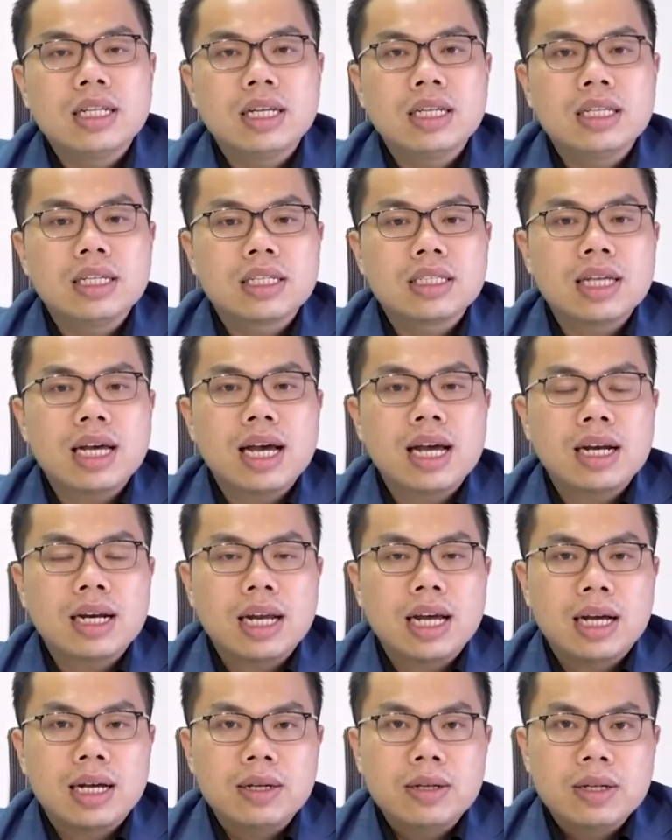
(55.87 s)
Thì thực ra
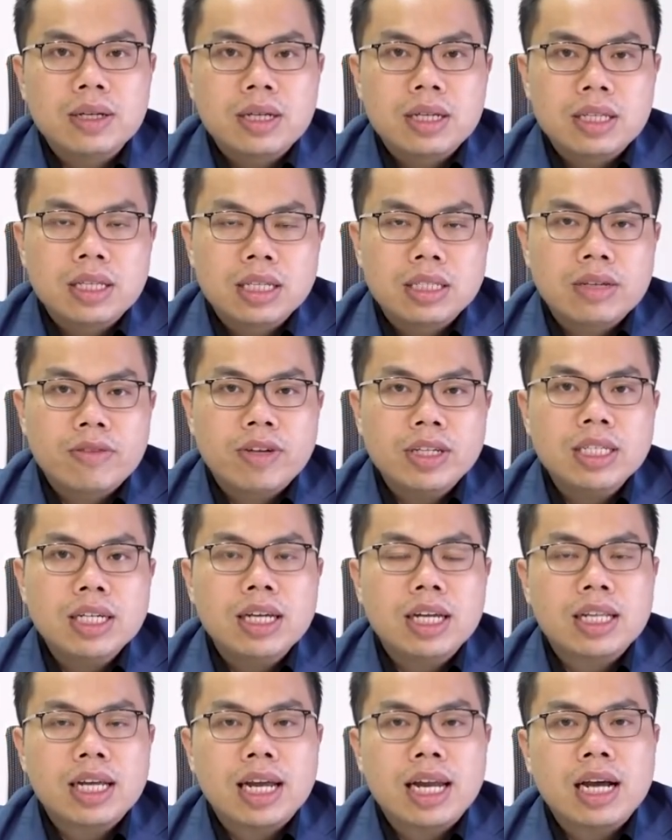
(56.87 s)
là thị trường phái
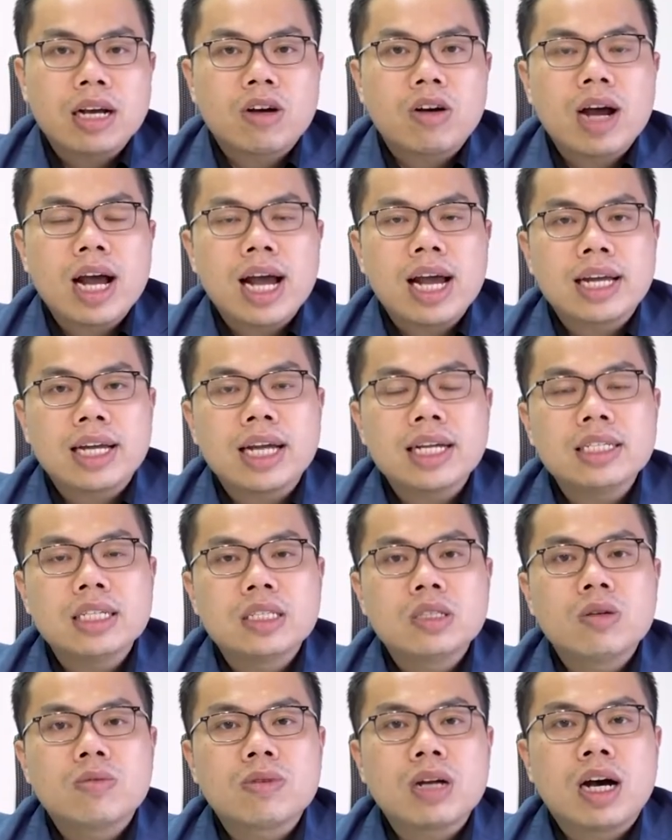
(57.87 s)
sinh hiện tại đang có hai cách
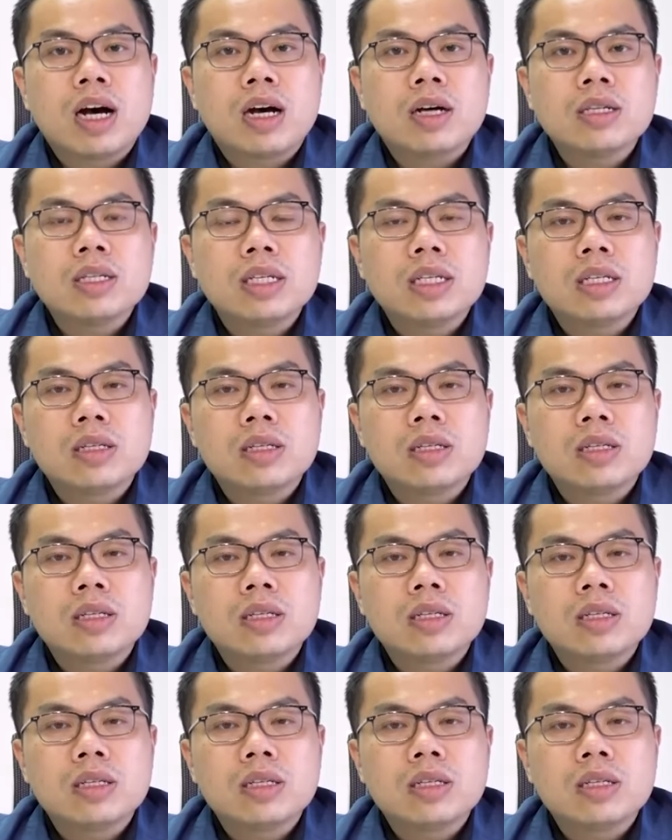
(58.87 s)
sử dụng đó